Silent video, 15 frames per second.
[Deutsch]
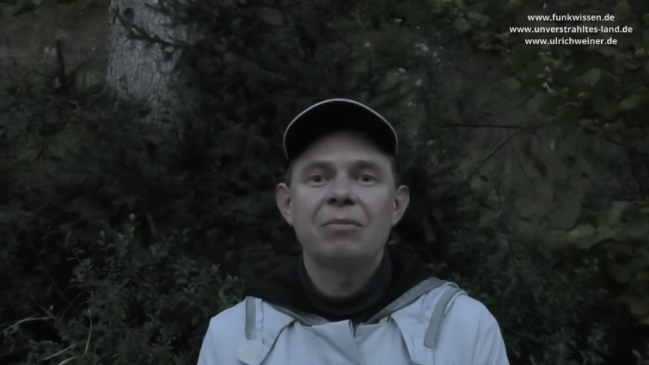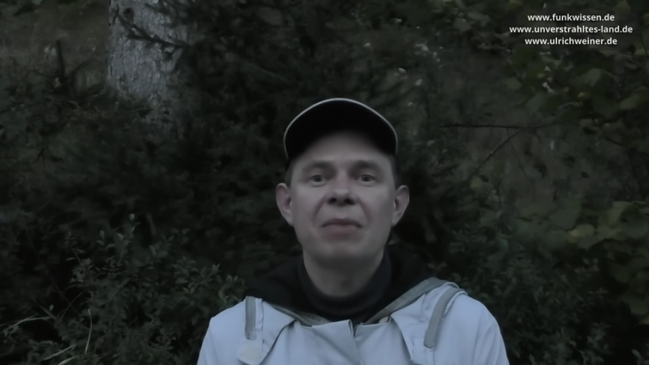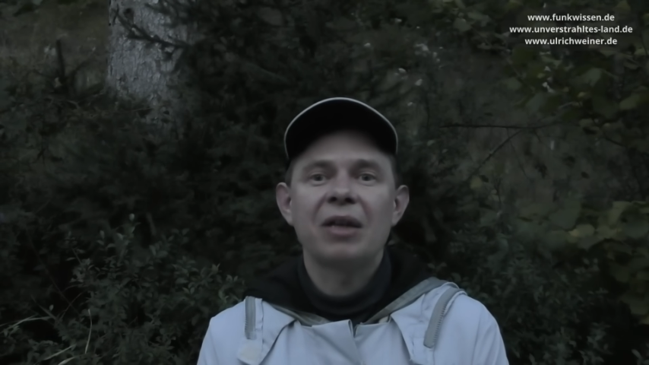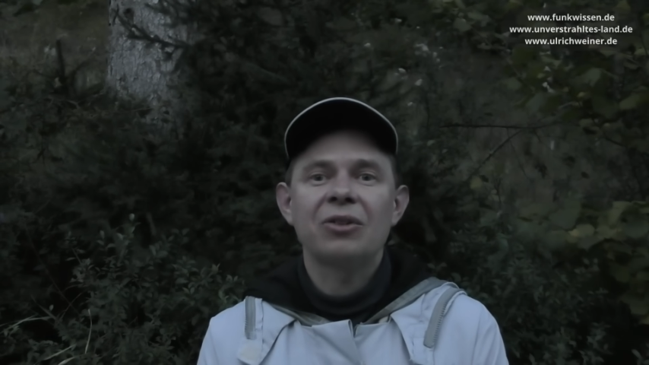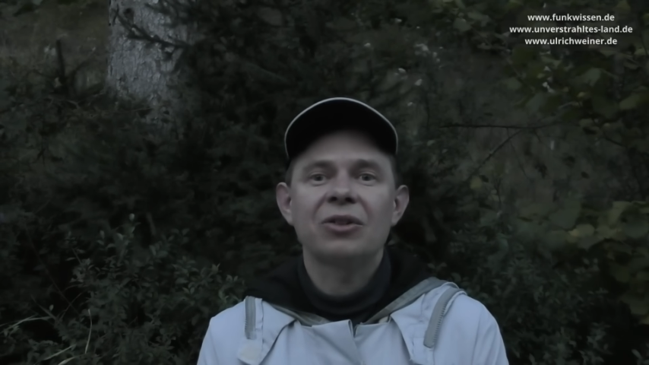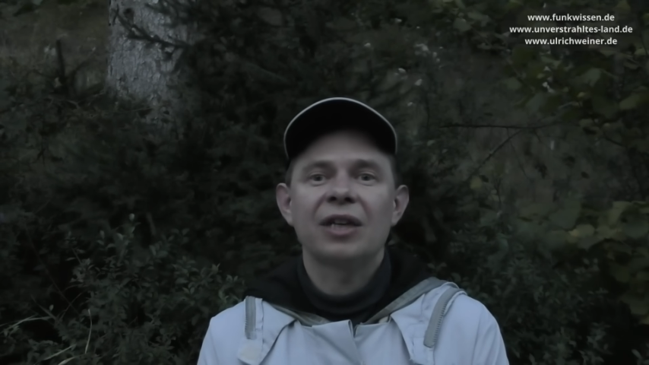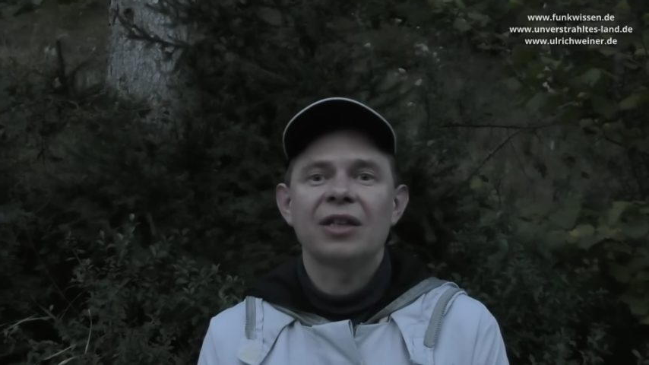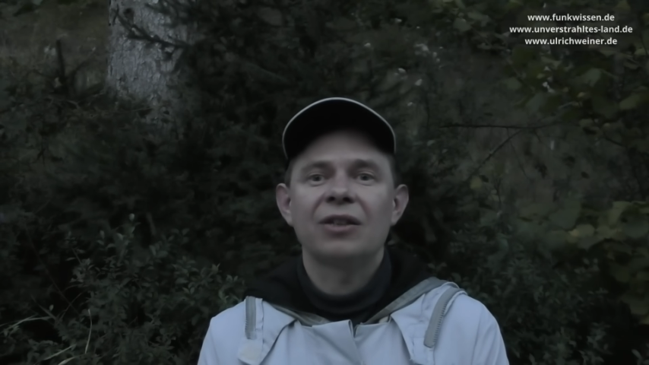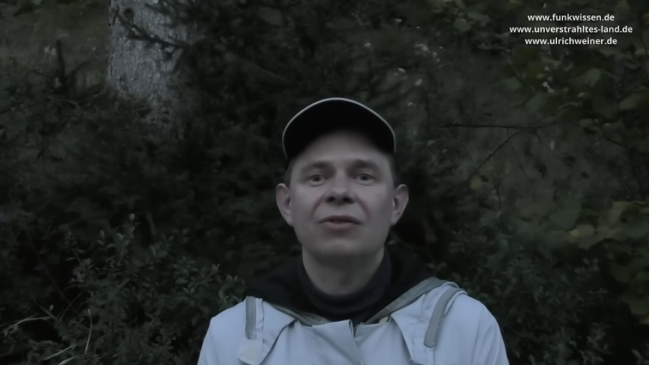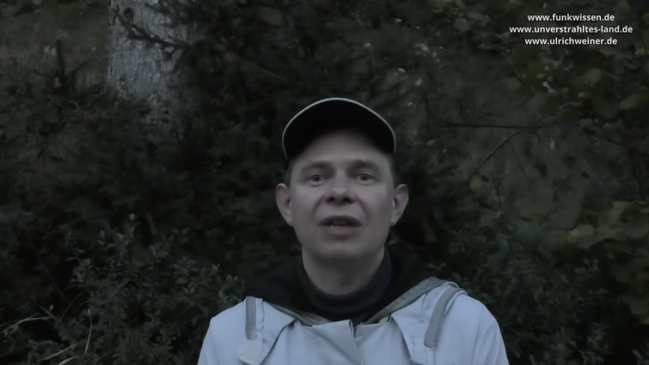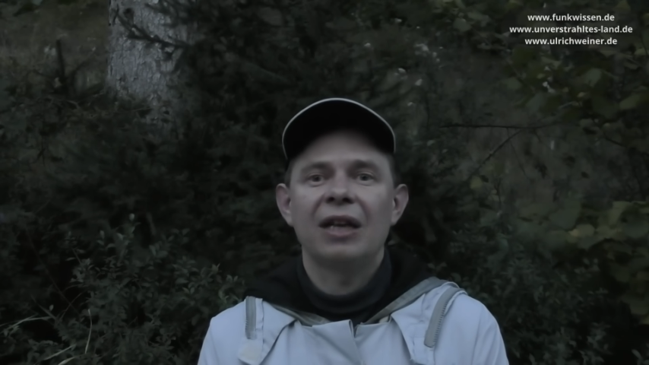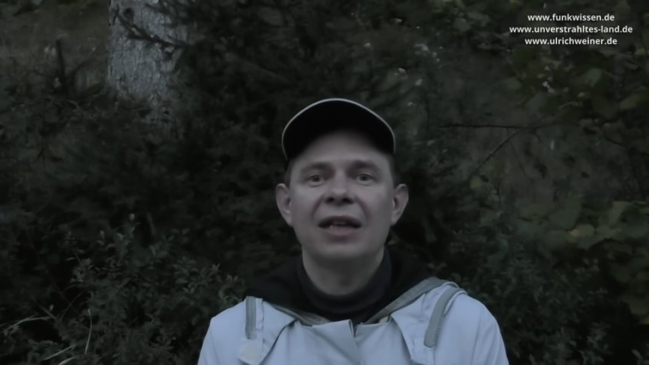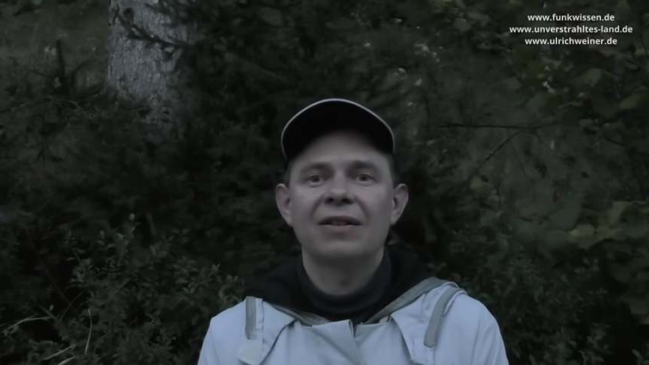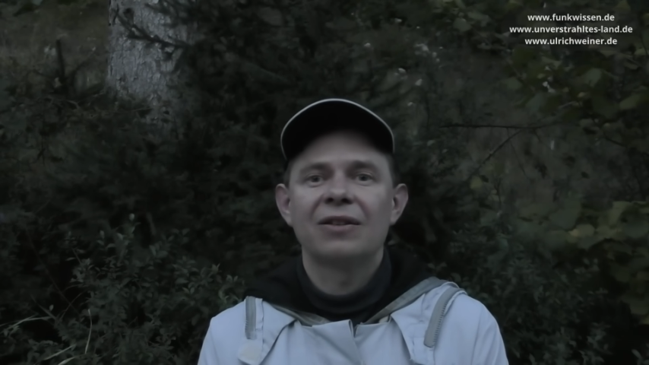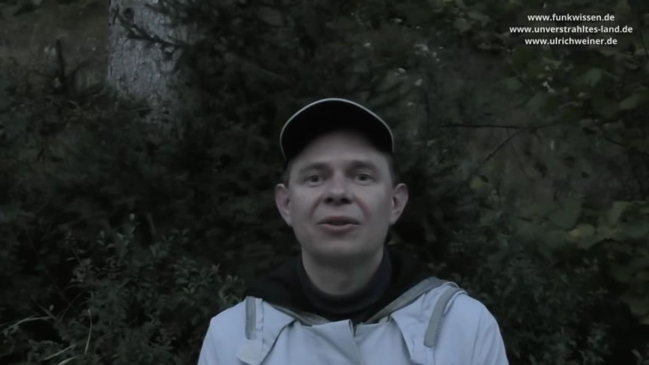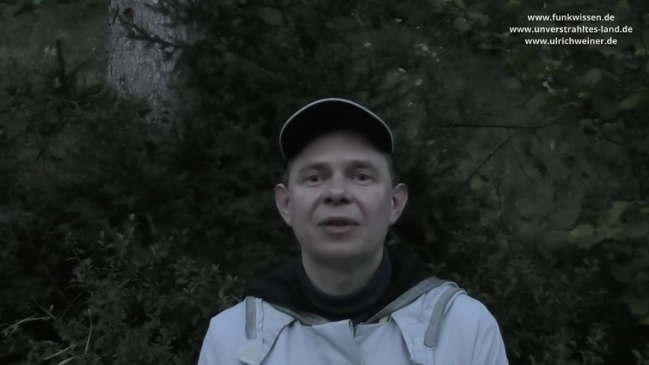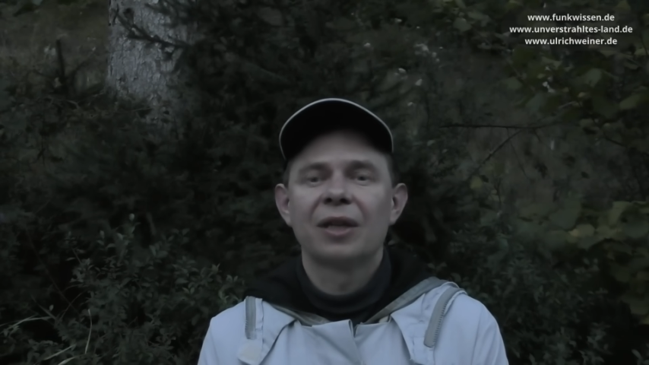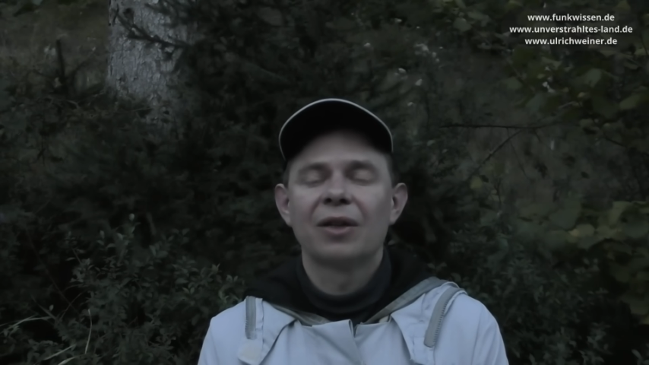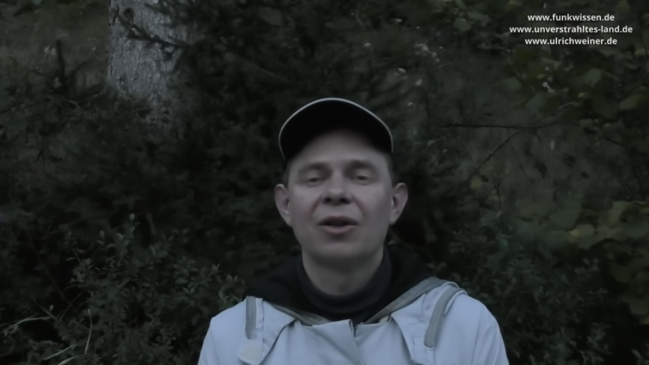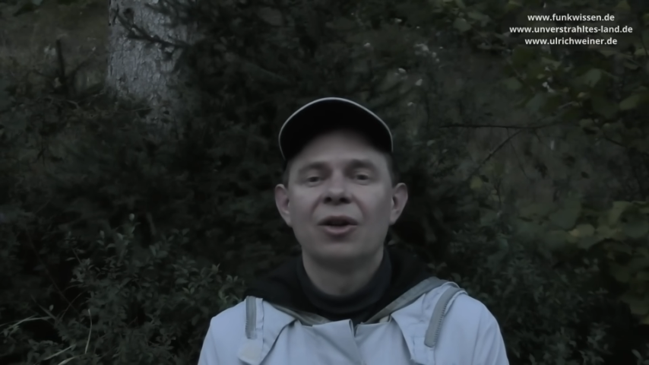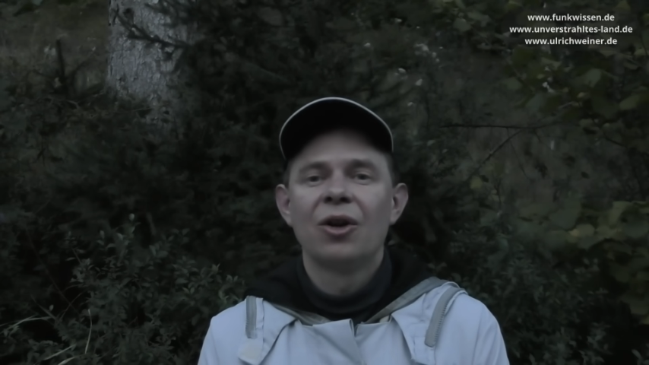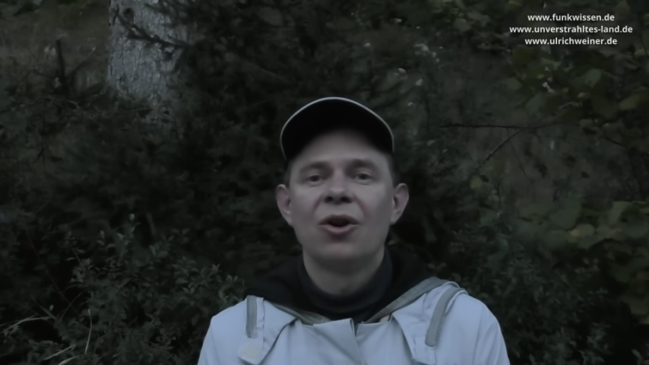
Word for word: Menschenrechtsverletzungen